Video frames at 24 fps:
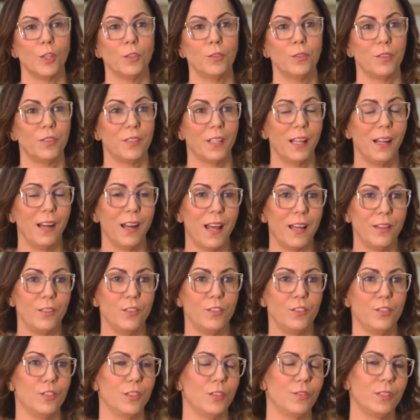nossos
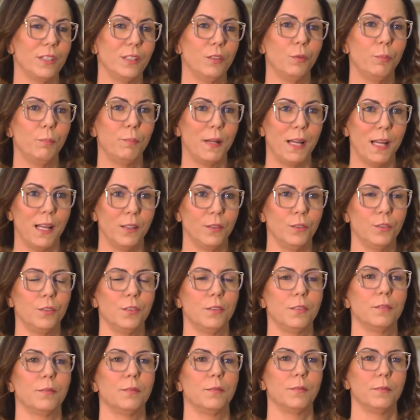salários estão sendo
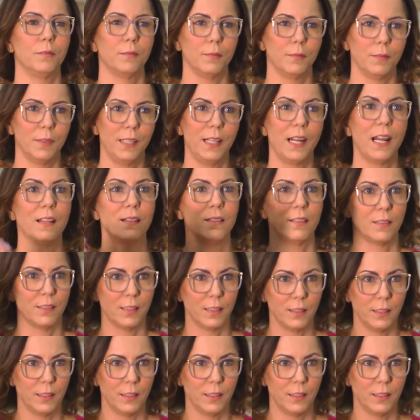pagos, graças a